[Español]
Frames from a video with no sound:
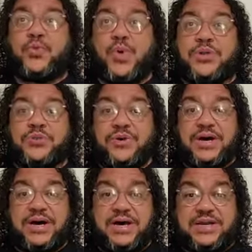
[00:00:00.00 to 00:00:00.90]
cuando
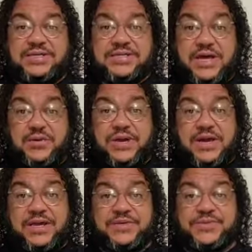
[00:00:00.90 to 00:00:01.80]
arrestaron
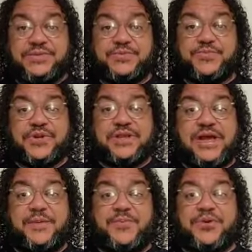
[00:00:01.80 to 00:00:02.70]
a Jesús por
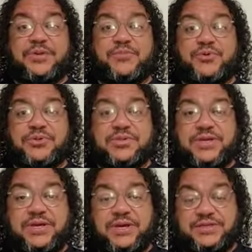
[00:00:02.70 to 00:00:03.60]
allá, por el monte,